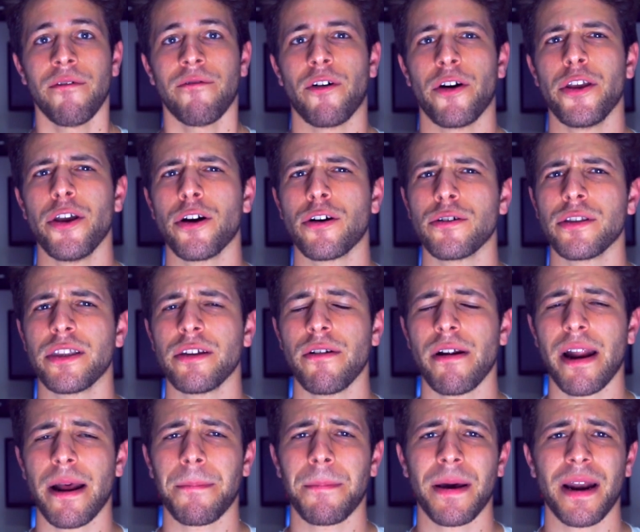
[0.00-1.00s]
voglio
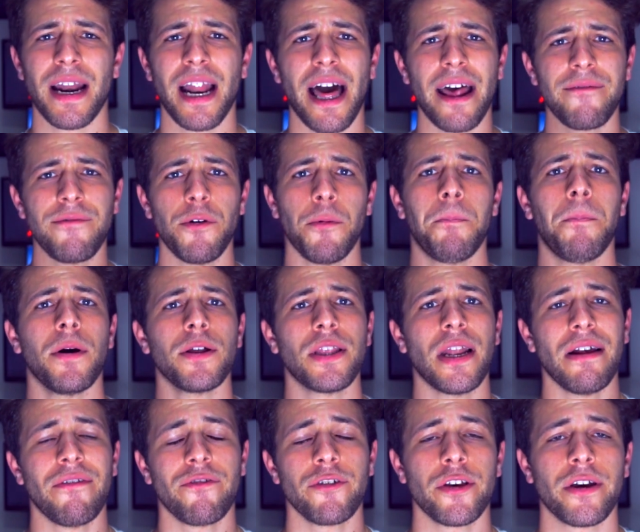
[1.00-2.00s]
continuare a parlarvi un po'
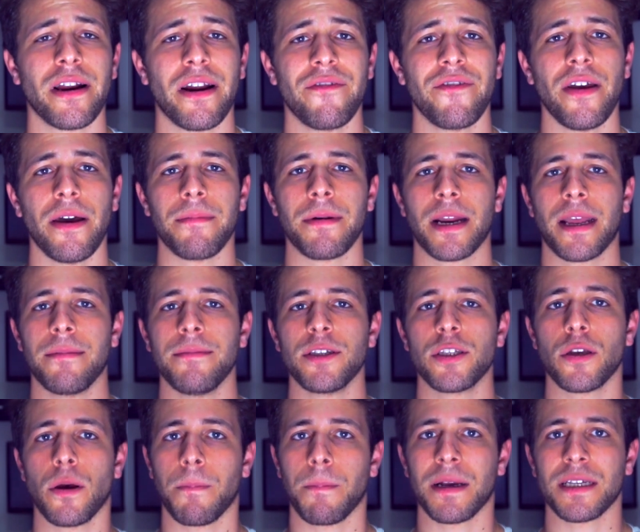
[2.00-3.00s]
della fotografia perché mi
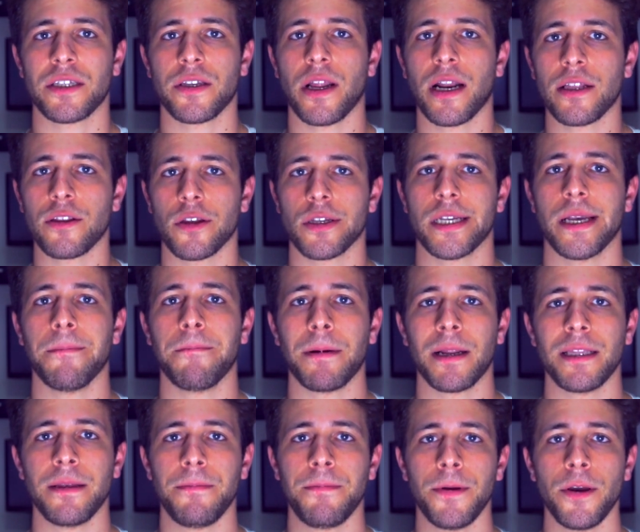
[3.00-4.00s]
sto appassionando
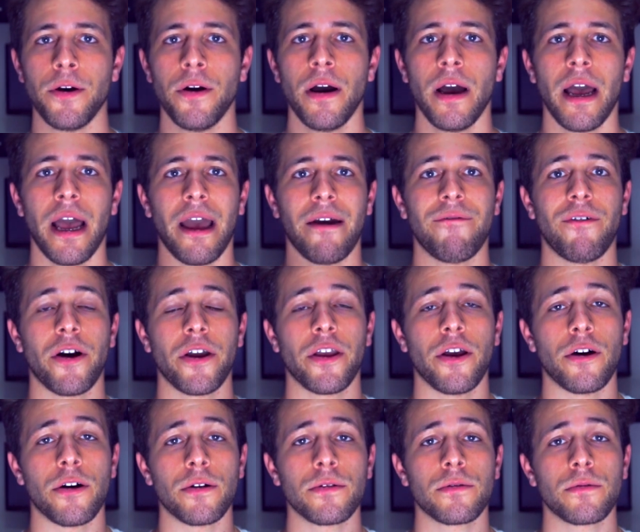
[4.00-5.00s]
sempre di più e
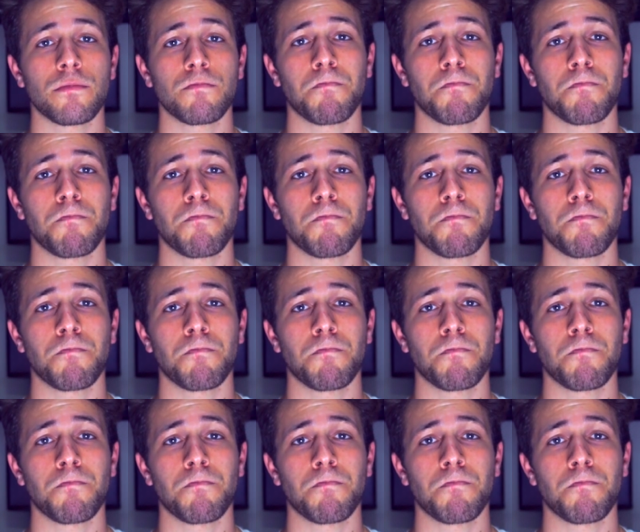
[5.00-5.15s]
voglio